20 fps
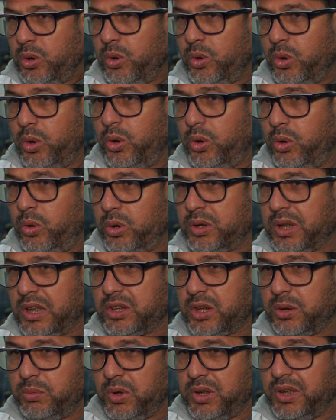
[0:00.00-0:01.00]

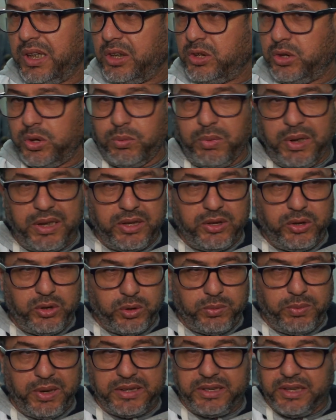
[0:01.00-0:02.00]
وكنطلبوا الله
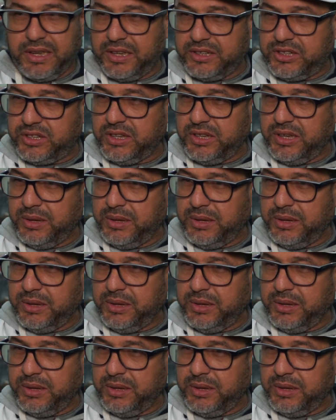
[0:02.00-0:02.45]
يدوم هذا الشيء